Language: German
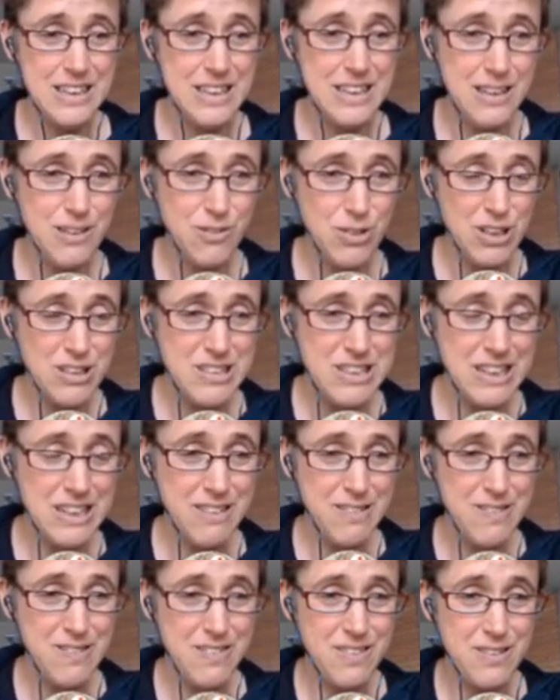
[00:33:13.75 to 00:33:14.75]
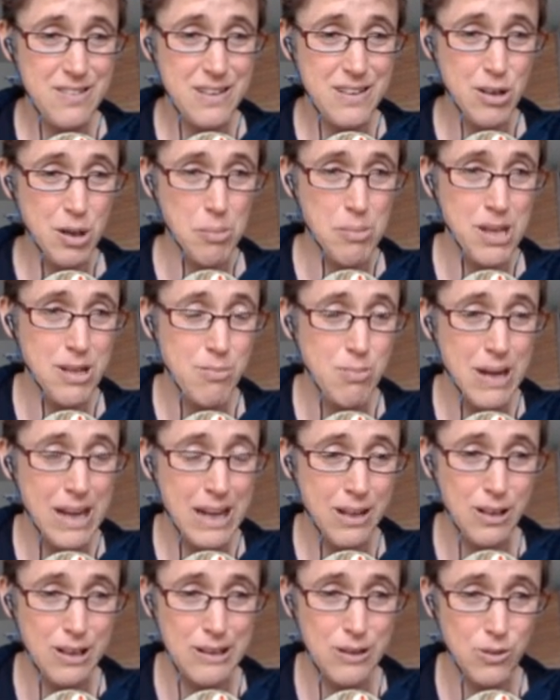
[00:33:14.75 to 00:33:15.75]
In Wanderlist ist auch mein
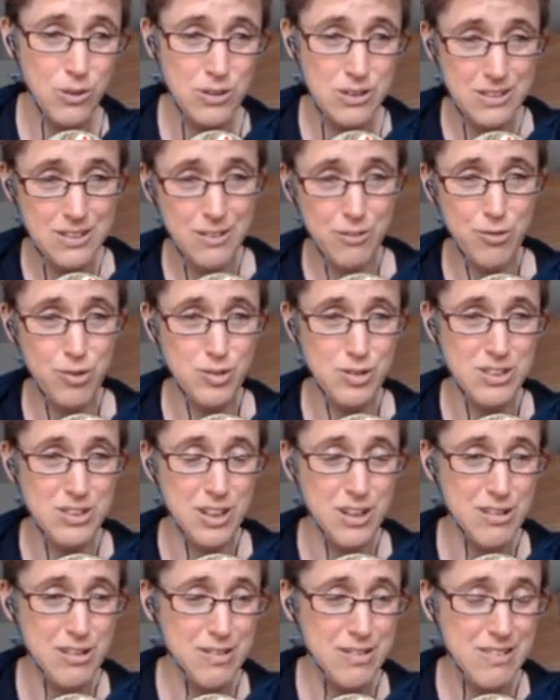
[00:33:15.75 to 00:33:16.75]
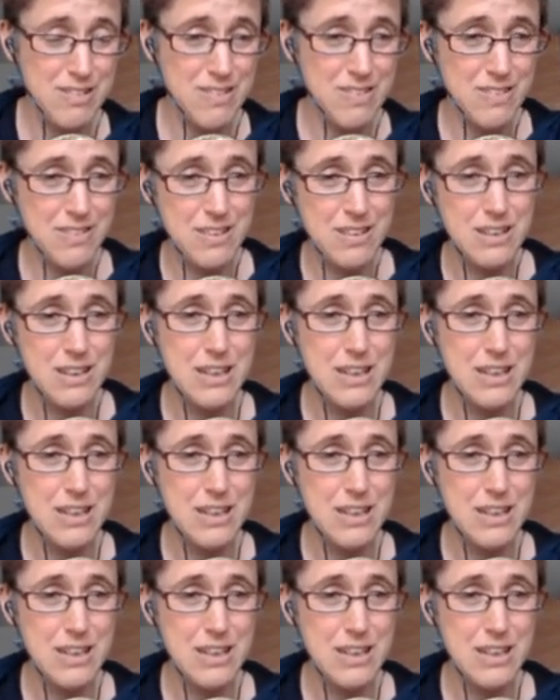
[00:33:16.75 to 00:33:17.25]
Backlog von Tasks,